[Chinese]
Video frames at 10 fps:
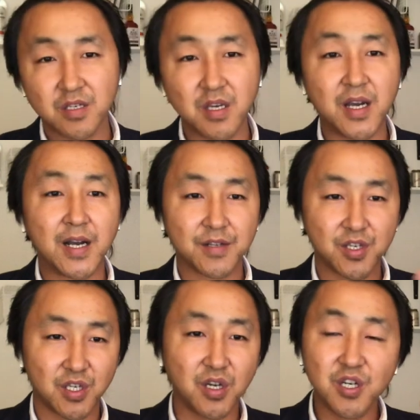这样，
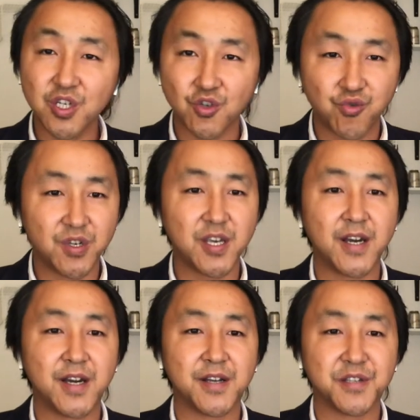只要是出
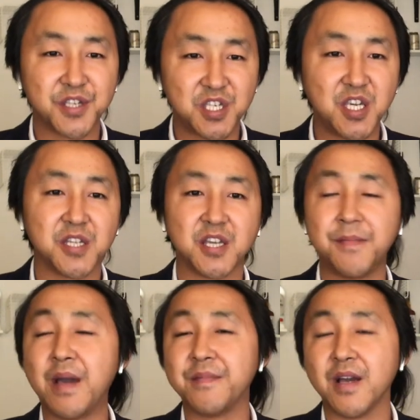现间谍
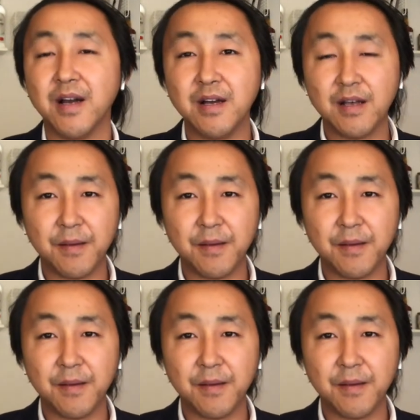叛变，